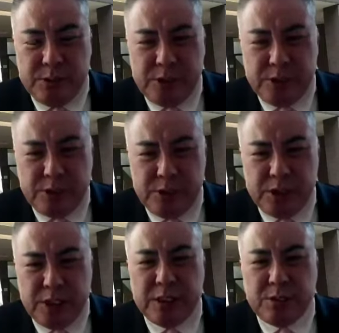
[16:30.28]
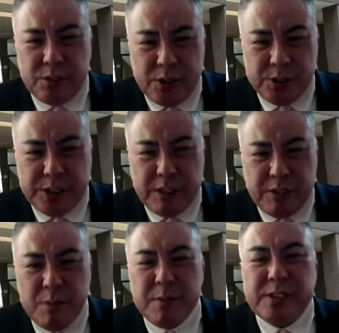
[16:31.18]
事軍事権と行政権
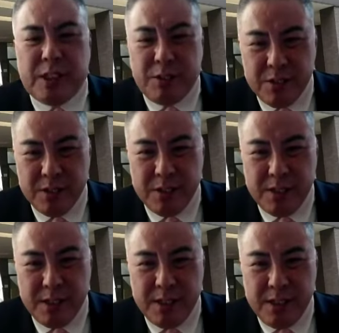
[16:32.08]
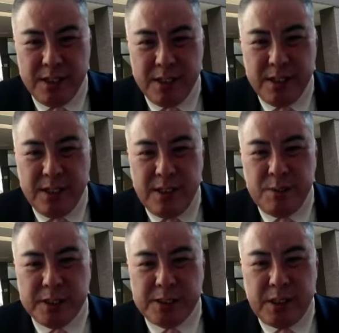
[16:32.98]
は得ましたよ。うん、うん。
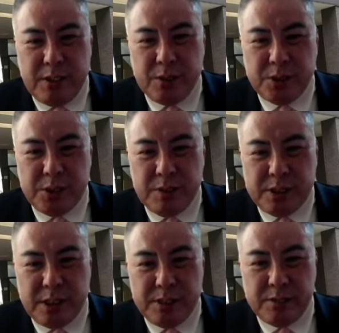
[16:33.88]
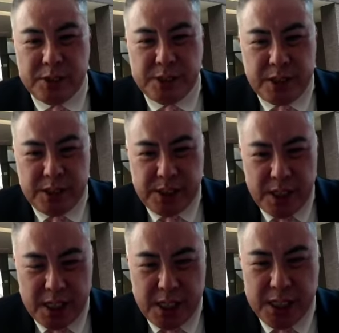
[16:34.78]
得ましたけど、それは単なる私的
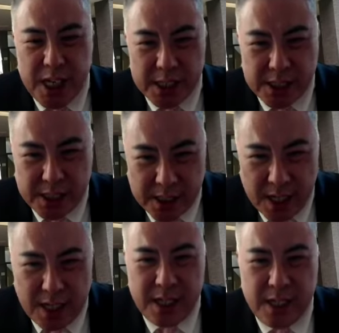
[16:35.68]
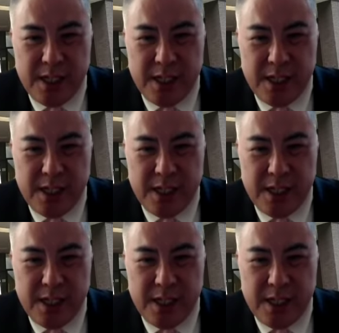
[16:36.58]
政権であって、は